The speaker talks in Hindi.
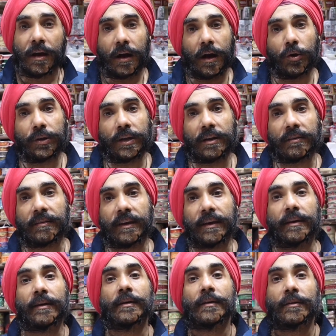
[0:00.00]
कॉरियर से
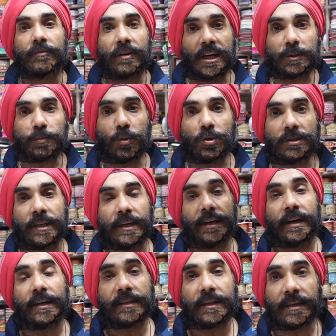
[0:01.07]
ट्रांसपोर्ट से
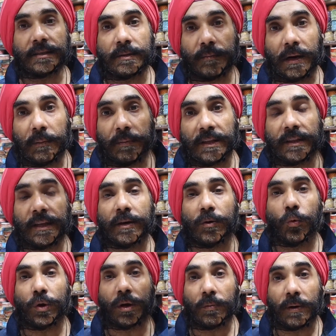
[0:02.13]
हर तरीके से माल बेचते हैं
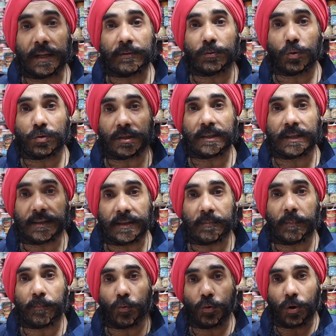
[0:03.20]
कोरियर वाले दो से तीन दिन
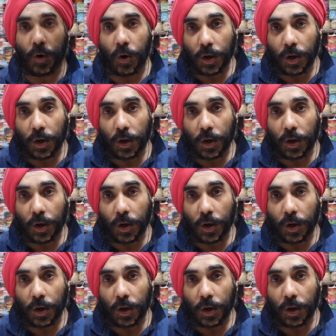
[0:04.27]
में पूरे